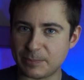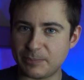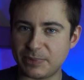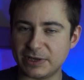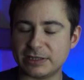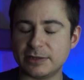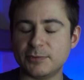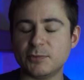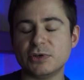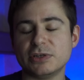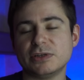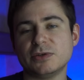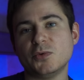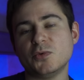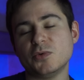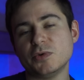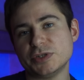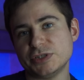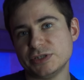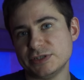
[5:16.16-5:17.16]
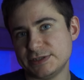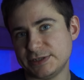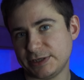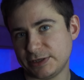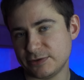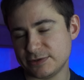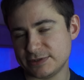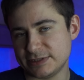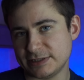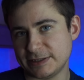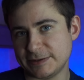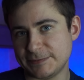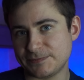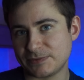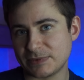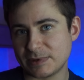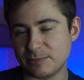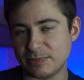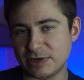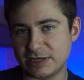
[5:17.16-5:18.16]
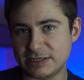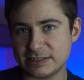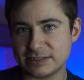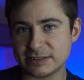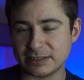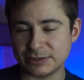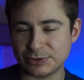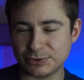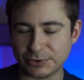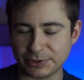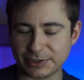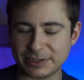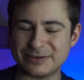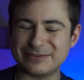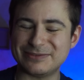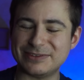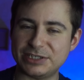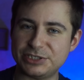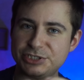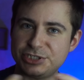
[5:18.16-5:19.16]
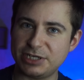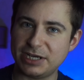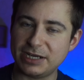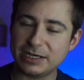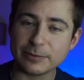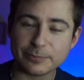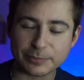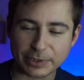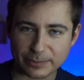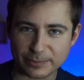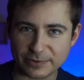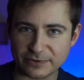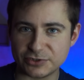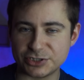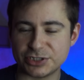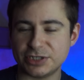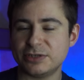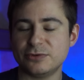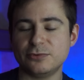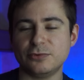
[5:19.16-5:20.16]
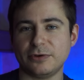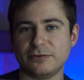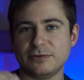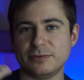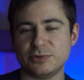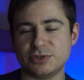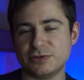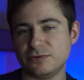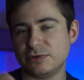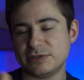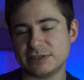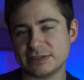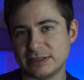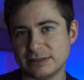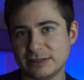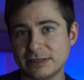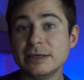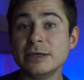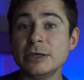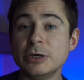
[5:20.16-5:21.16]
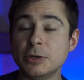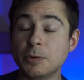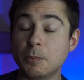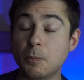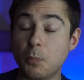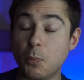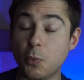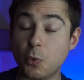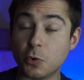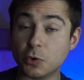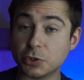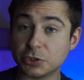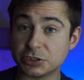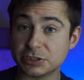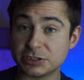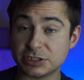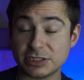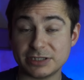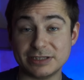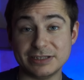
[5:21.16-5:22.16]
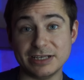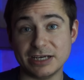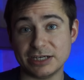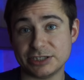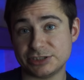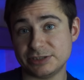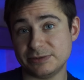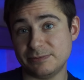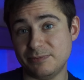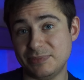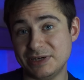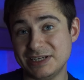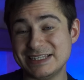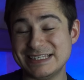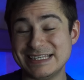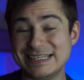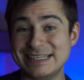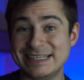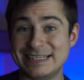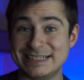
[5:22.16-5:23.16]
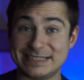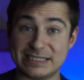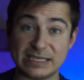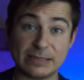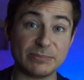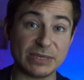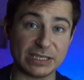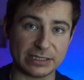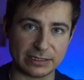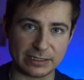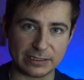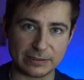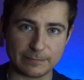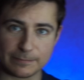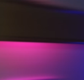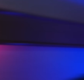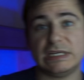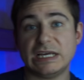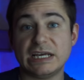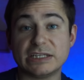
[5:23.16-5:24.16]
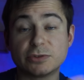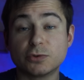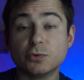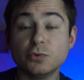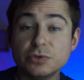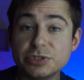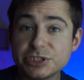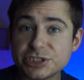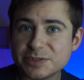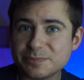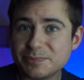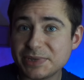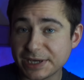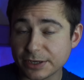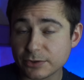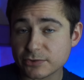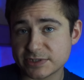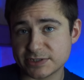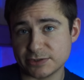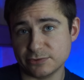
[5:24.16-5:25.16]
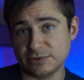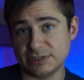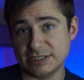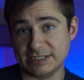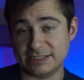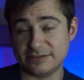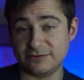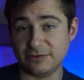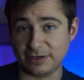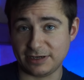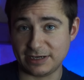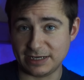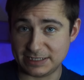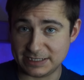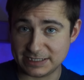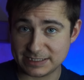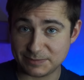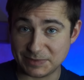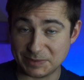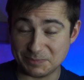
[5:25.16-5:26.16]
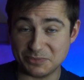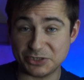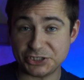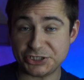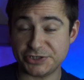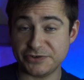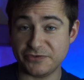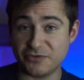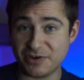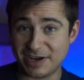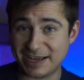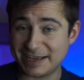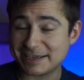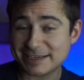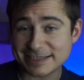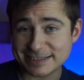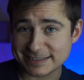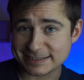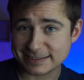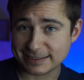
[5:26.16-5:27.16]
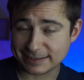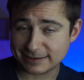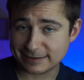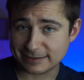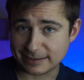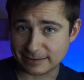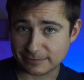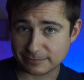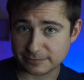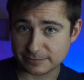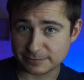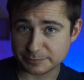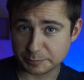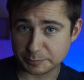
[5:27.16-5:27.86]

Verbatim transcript: поэтому это очень серьезная болезнь, которая в начале при повышении уровня мочевой кислоты может даже быть незаметной. Откуда же берется у нас в организме мочевая кислота?